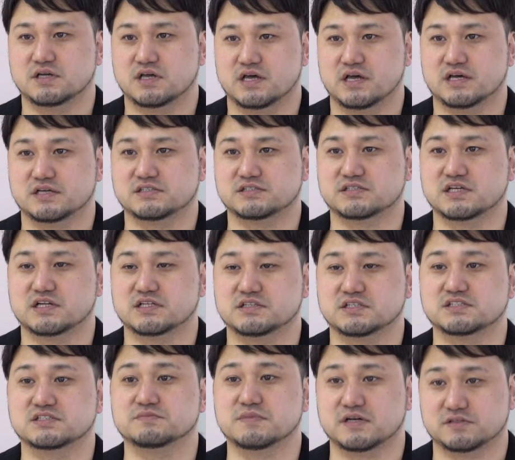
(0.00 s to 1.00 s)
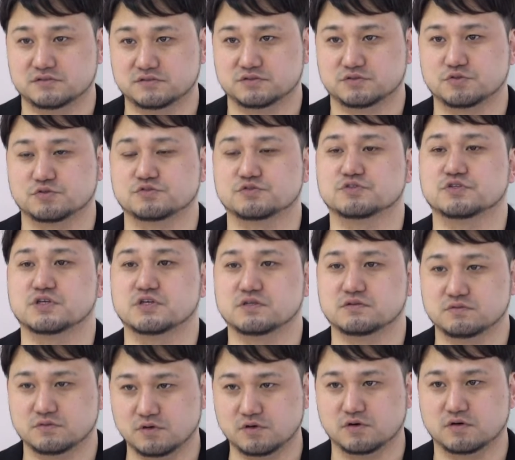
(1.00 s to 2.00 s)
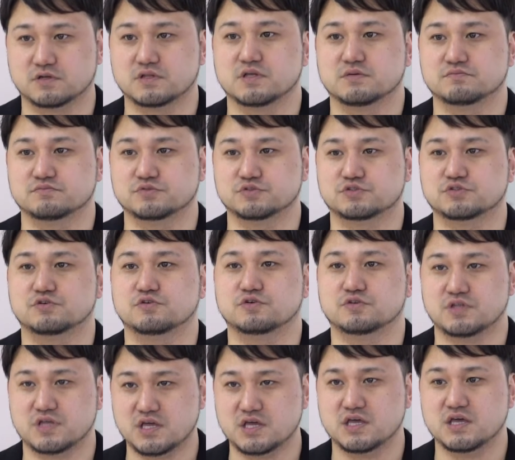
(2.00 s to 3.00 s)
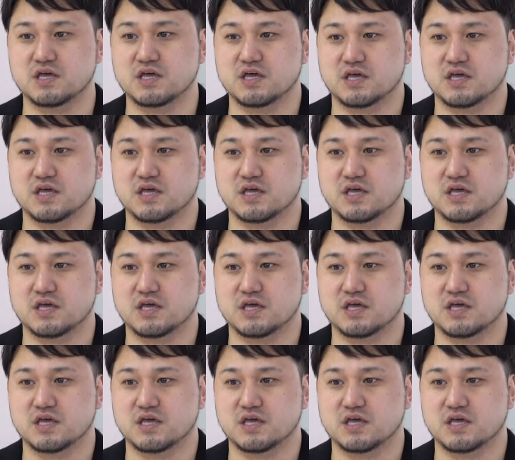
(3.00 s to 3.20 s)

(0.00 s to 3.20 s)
廃棄きされてしまう食品を無償で、